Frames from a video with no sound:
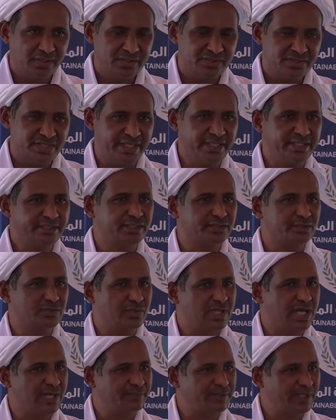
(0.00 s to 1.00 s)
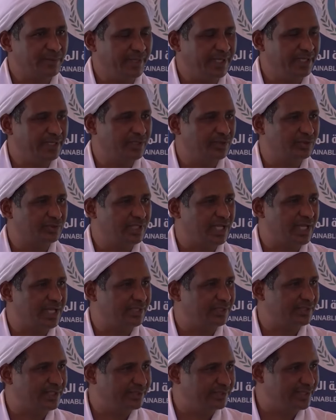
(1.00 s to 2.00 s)
شريحه الطلاب طبعا لو
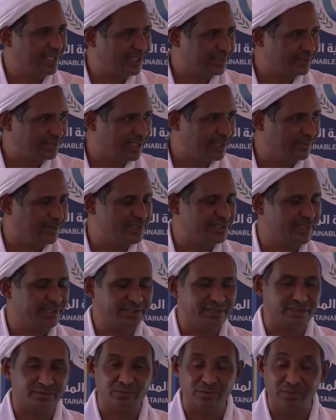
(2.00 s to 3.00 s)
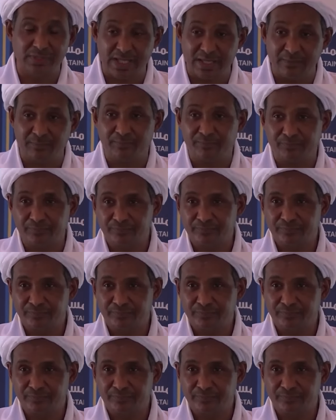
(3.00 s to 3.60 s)
داير تتكلم عن شريحه الطلاب